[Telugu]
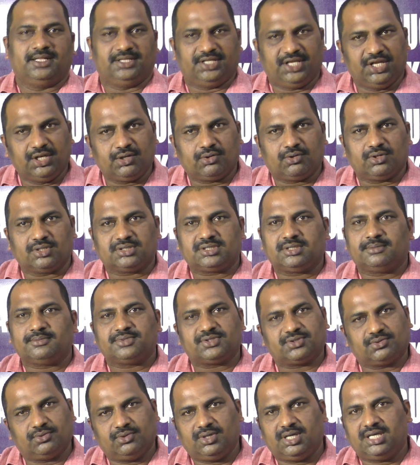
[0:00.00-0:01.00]
దీనికోసం
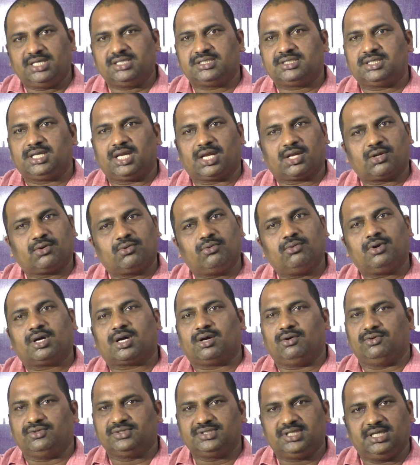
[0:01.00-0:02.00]
స్టూడెంట్స్ని ఎక్కువ
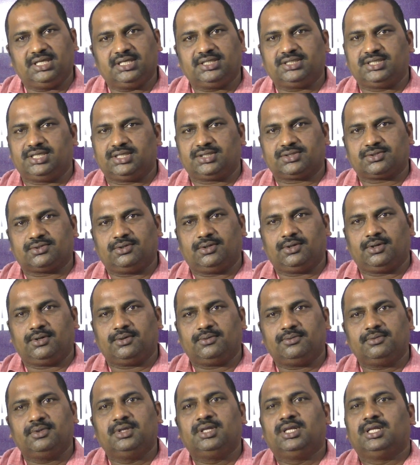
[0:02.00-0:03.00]
కౌన్సిలింగ్
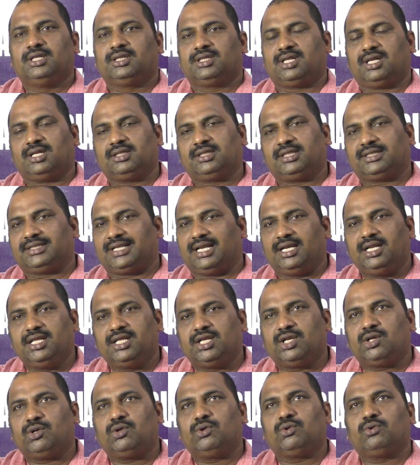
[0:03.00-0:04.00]
చేసుకుంటూ తర్వాత
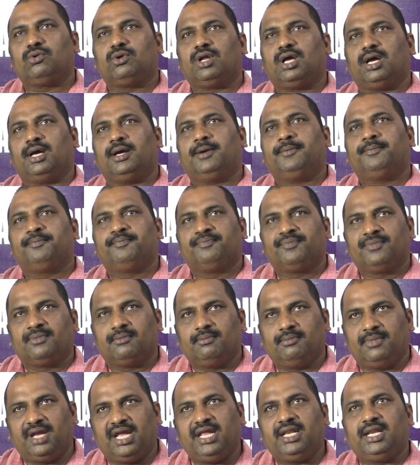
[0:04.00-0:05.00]
తల్లిదండ్రులు కూడా
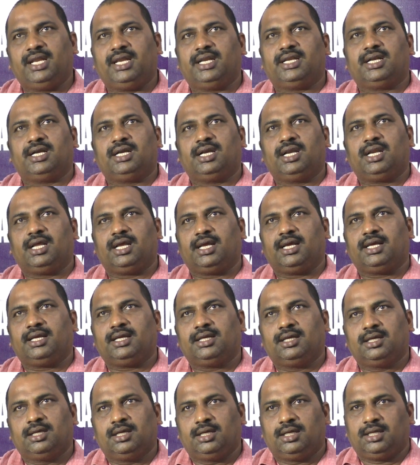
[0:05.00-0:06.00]
మెయిన్ ఏంటంటే
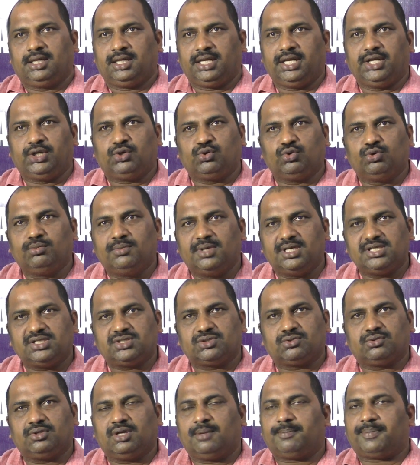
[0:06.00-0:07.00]
ఈ టూ
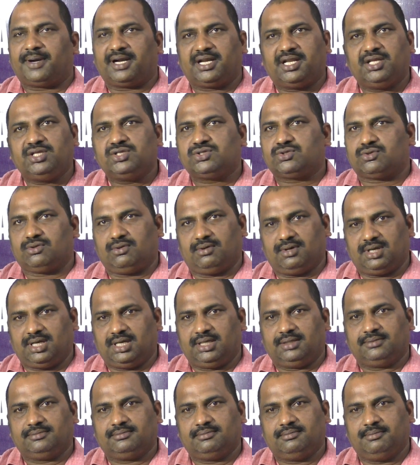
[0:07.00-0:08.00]
మంత్స్ కూడా పట్టించుకోవాలి